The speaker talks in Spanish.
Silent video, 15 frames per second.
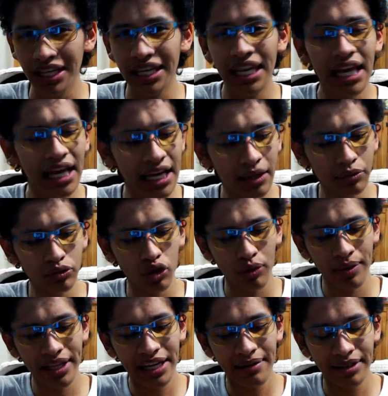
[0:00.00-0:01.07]
la
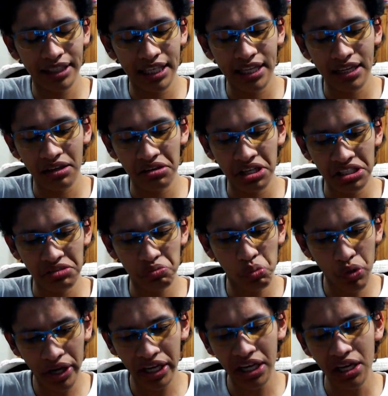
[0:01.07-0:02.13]
autonomía de la batería es
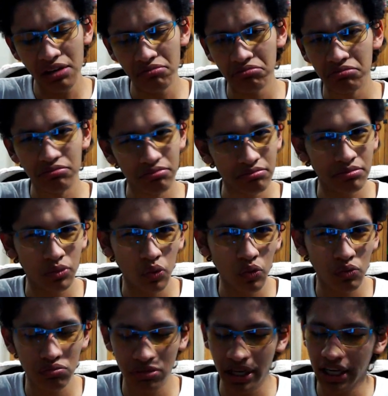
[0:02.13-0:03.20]
buena.
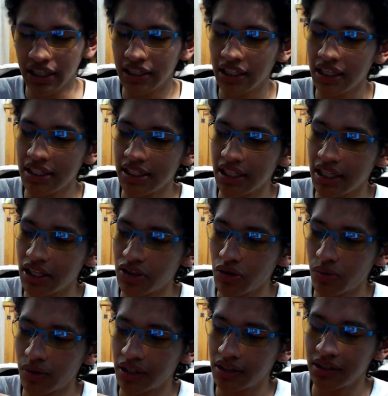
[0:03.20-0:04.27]
Aquí te dice de
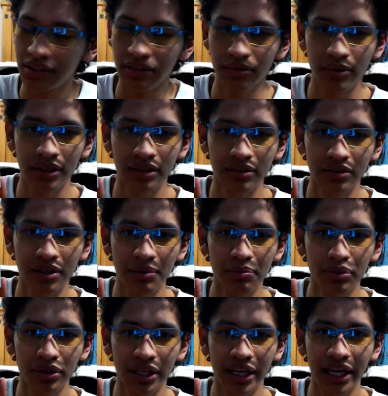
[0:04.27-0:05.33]
hecho cuánto, cuánto
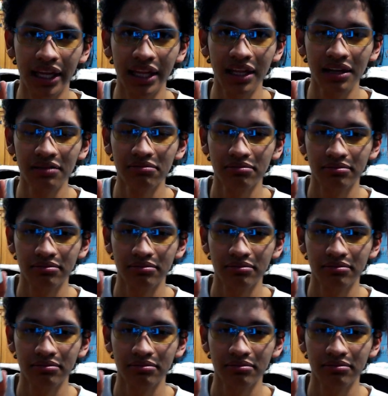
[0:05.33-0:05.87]
tiempo te queda.